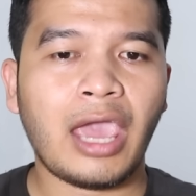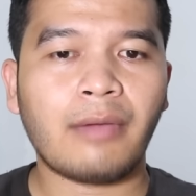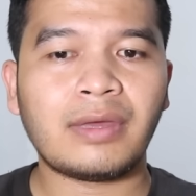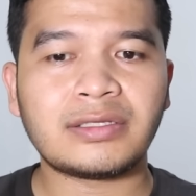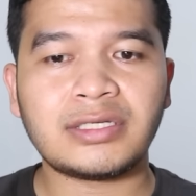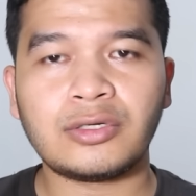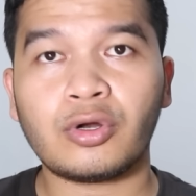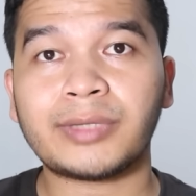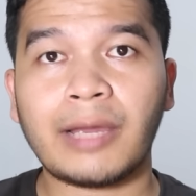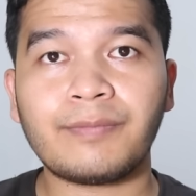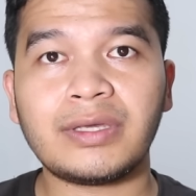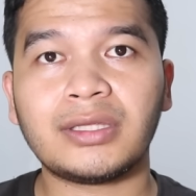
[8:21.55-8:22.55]
MNC Group
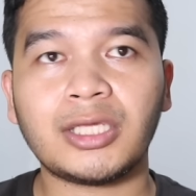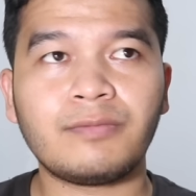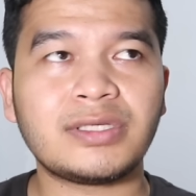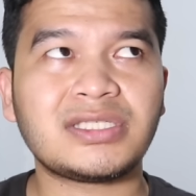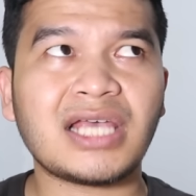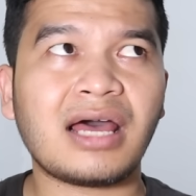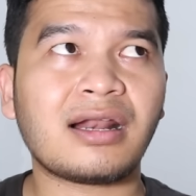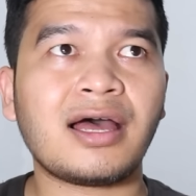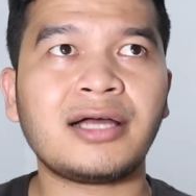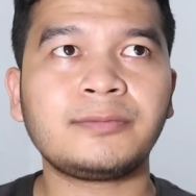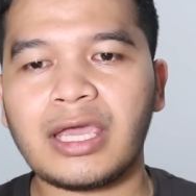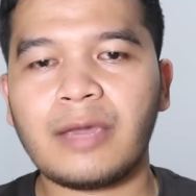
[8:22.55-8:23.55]
tapi kita
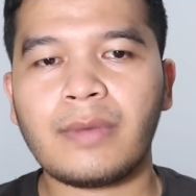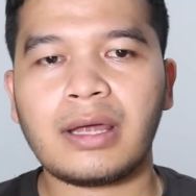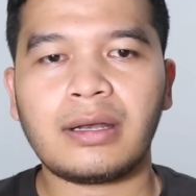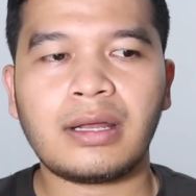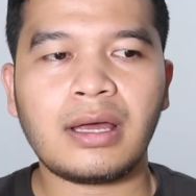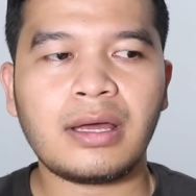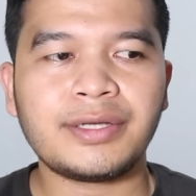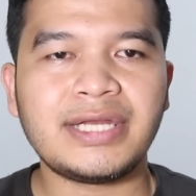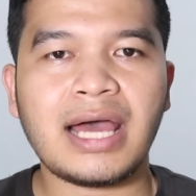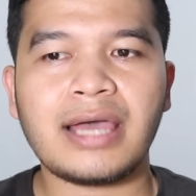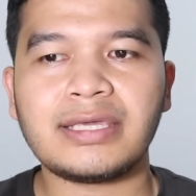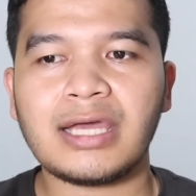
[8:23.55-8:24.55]
bicara bagaimana
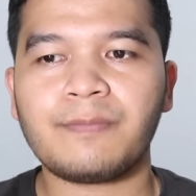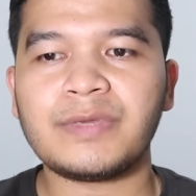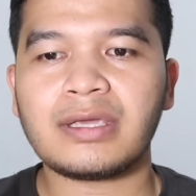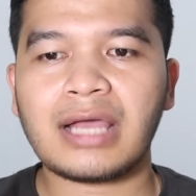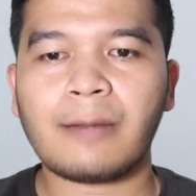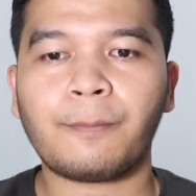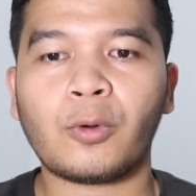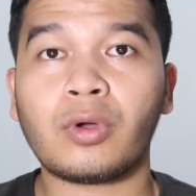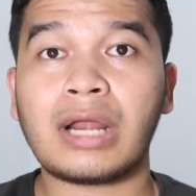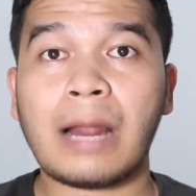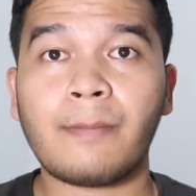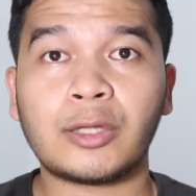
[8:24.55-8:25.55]
daya pikat
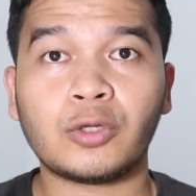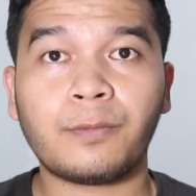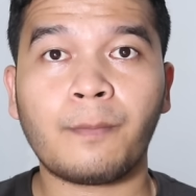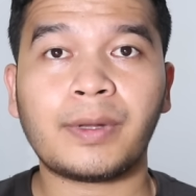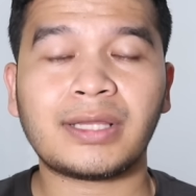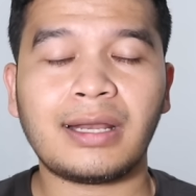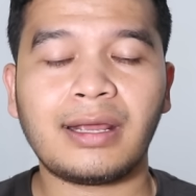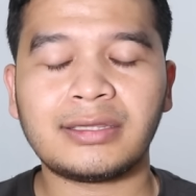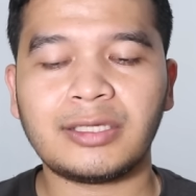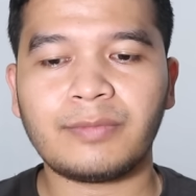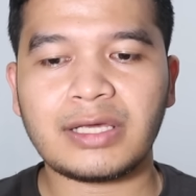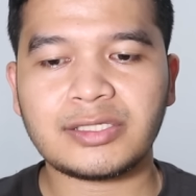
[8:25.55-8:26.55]
program ataupun
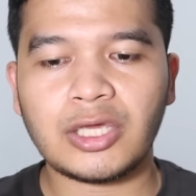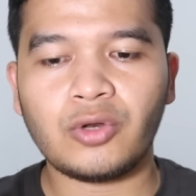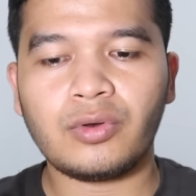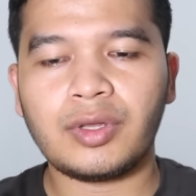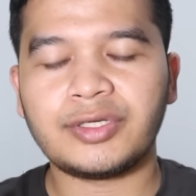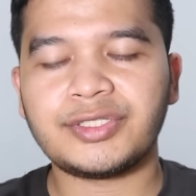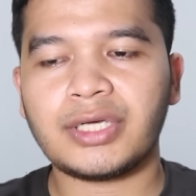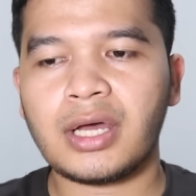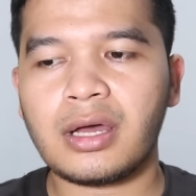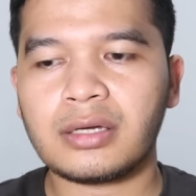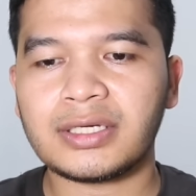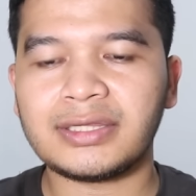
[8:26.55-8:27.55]
pertandingan timnas
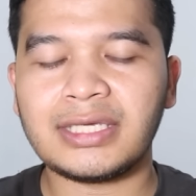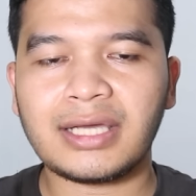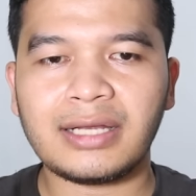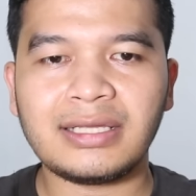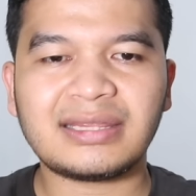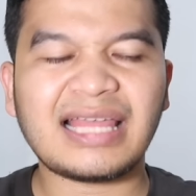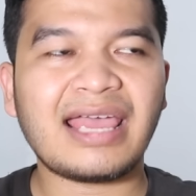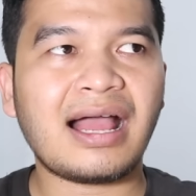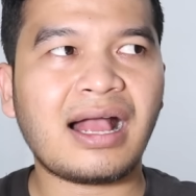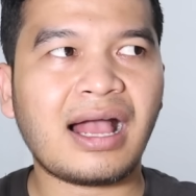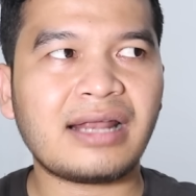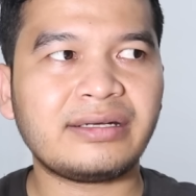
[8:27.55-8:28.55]
Indonesia ketika
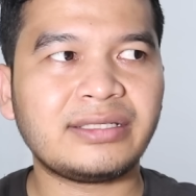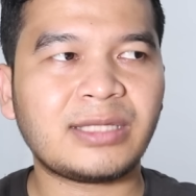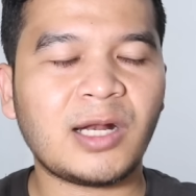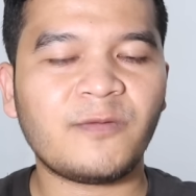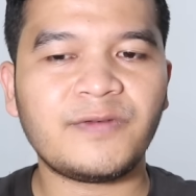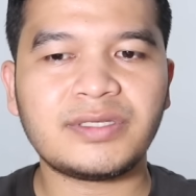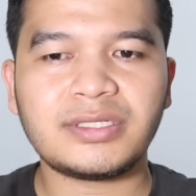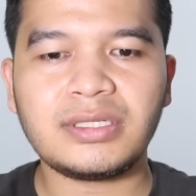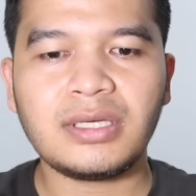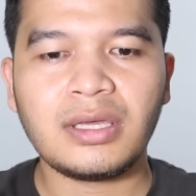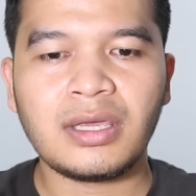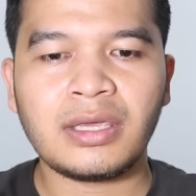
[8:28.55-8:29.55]
ditayangkan di
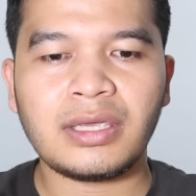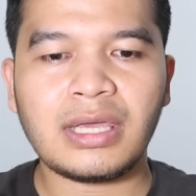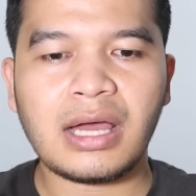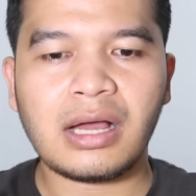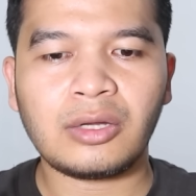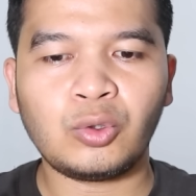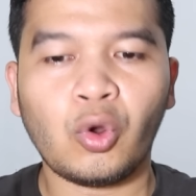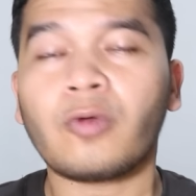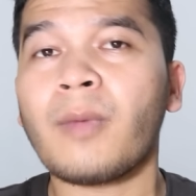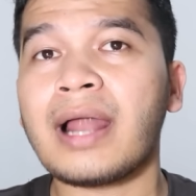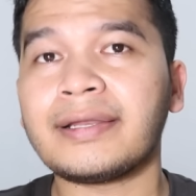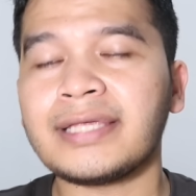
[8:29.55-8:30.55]
televisi yang
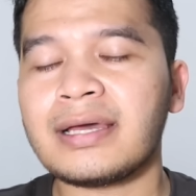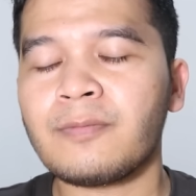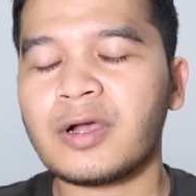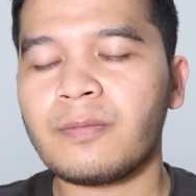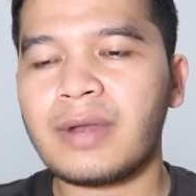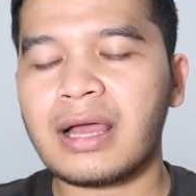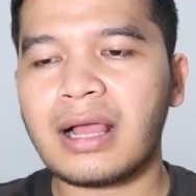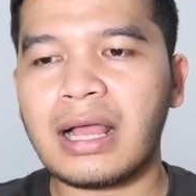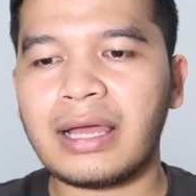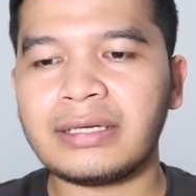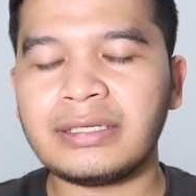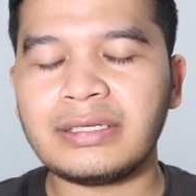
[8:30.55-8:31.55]
normalnya
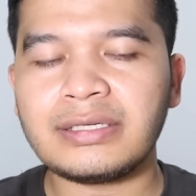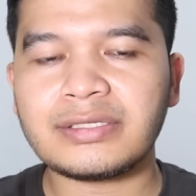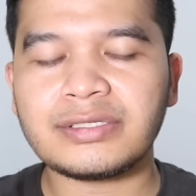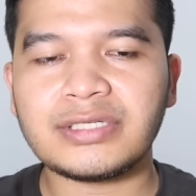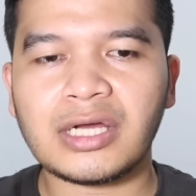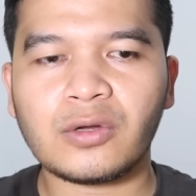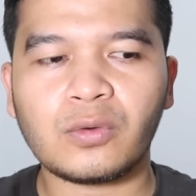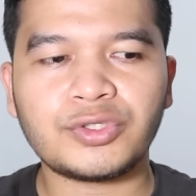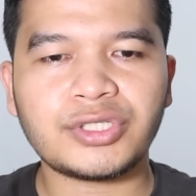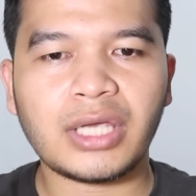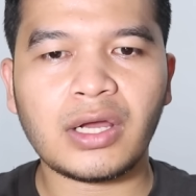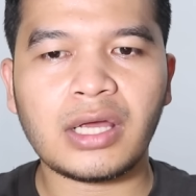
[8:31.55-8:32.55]
kebelakangan ini sejak
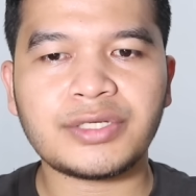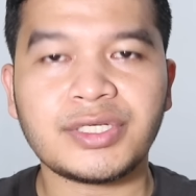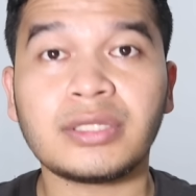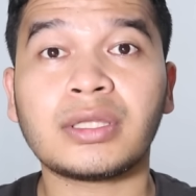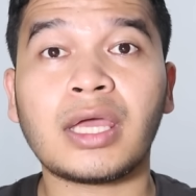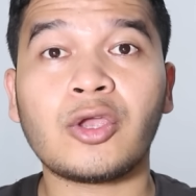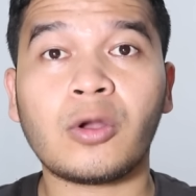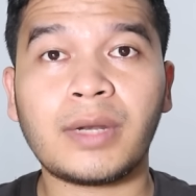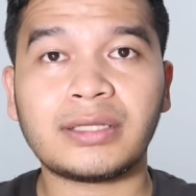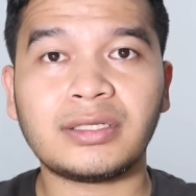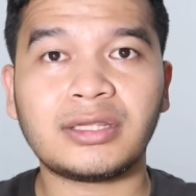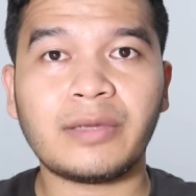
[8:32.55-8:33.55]
coach Shin Taeyong
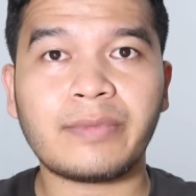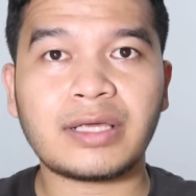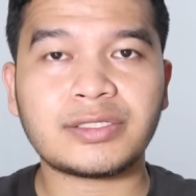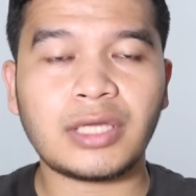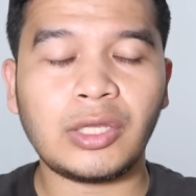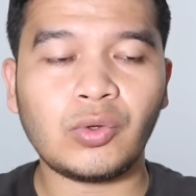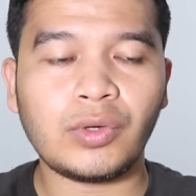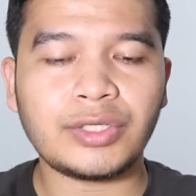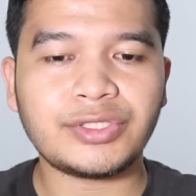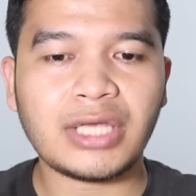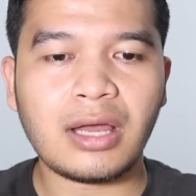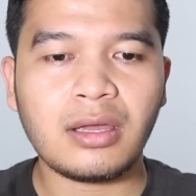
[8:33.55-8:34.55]
melatih timnas
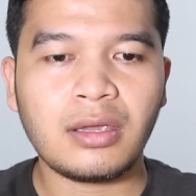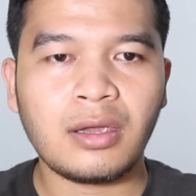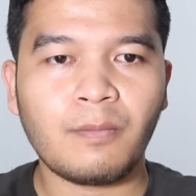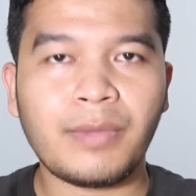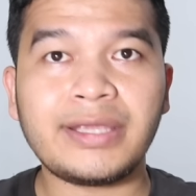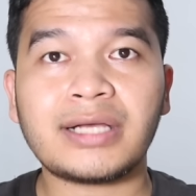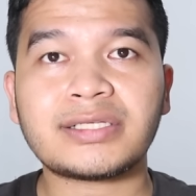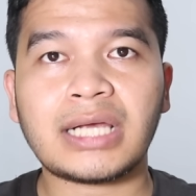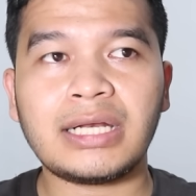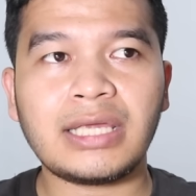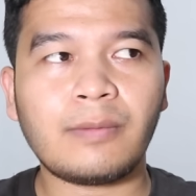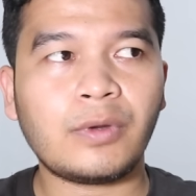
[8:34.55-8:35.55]
Indonesia banyak
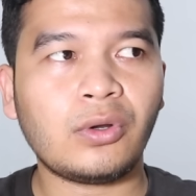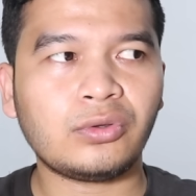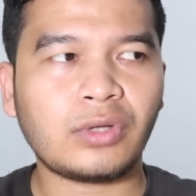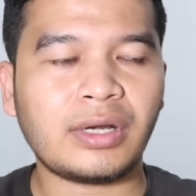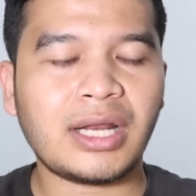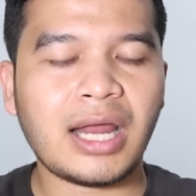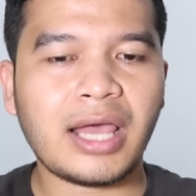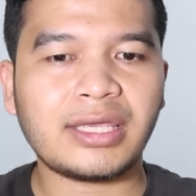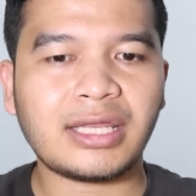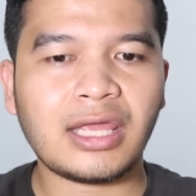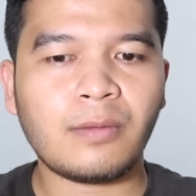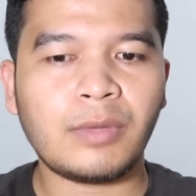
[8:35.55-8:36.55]
sekali yang menonton dan
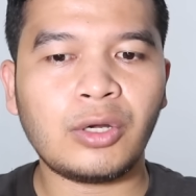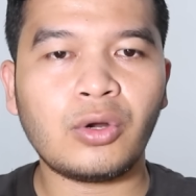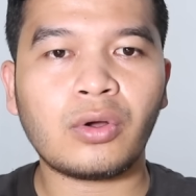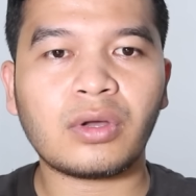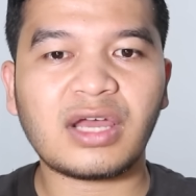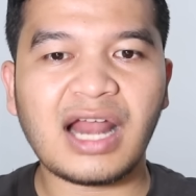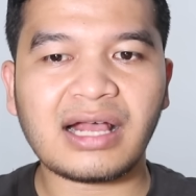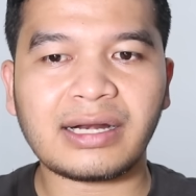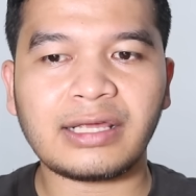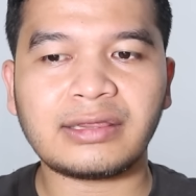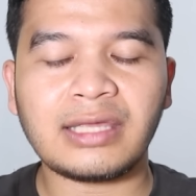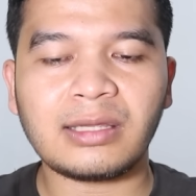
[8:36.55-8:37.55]
akhirnya mendongkrak
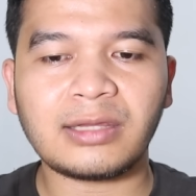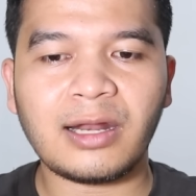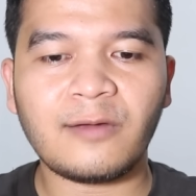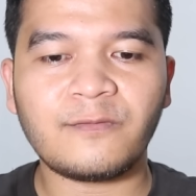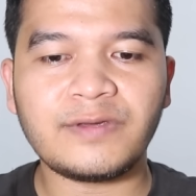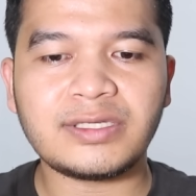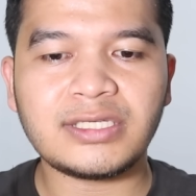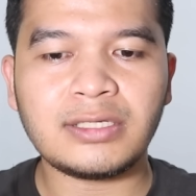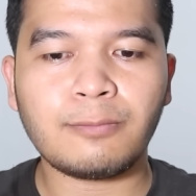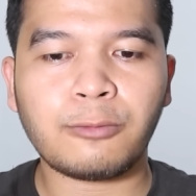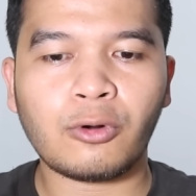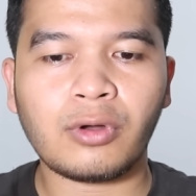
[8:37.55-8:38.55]
rating
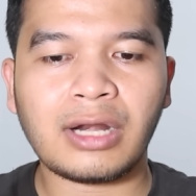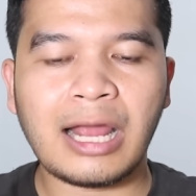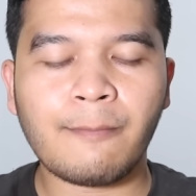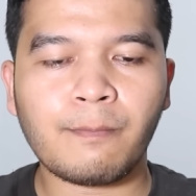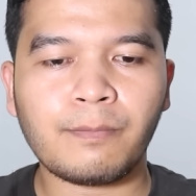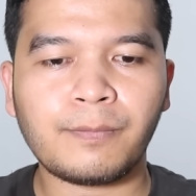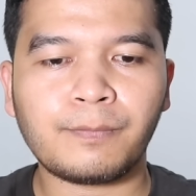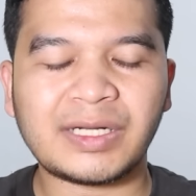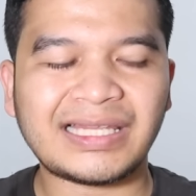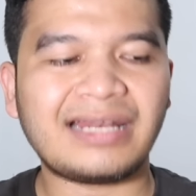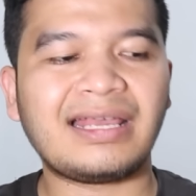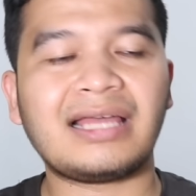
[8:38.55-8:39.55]
televisi program
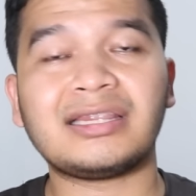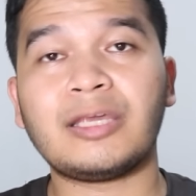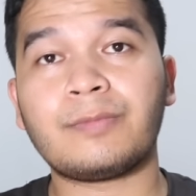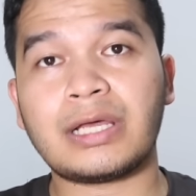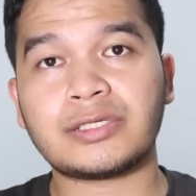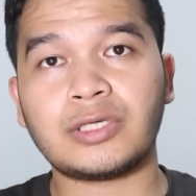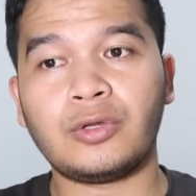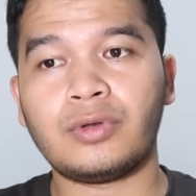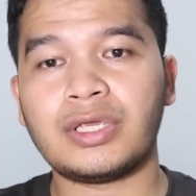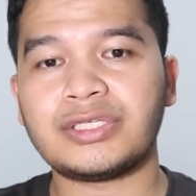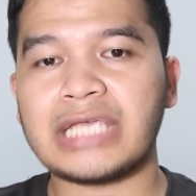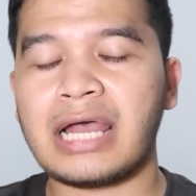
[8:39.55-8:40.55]
pertandingan timnas
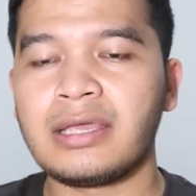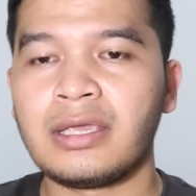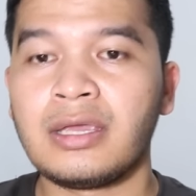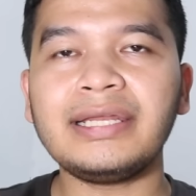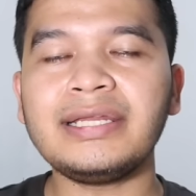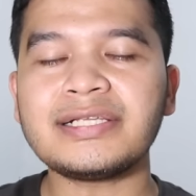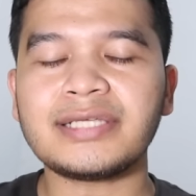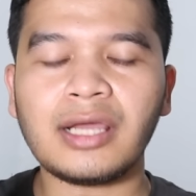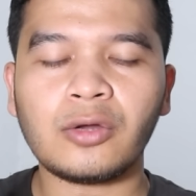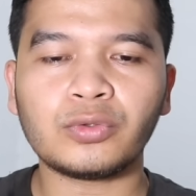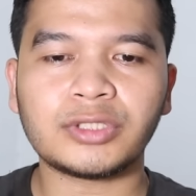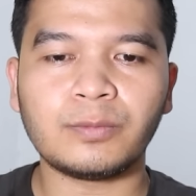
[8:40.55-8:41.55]
Indonesia dan ini
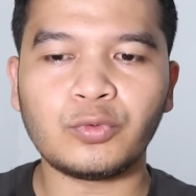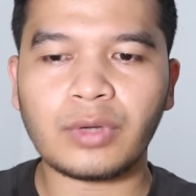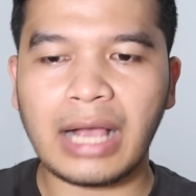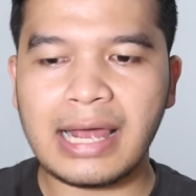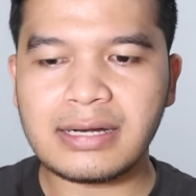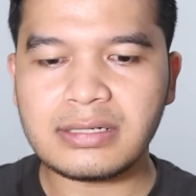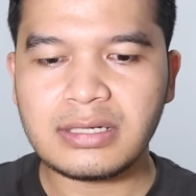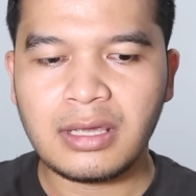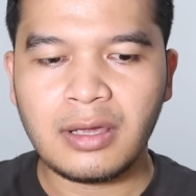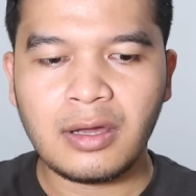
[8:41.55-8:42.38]
sering aku temukan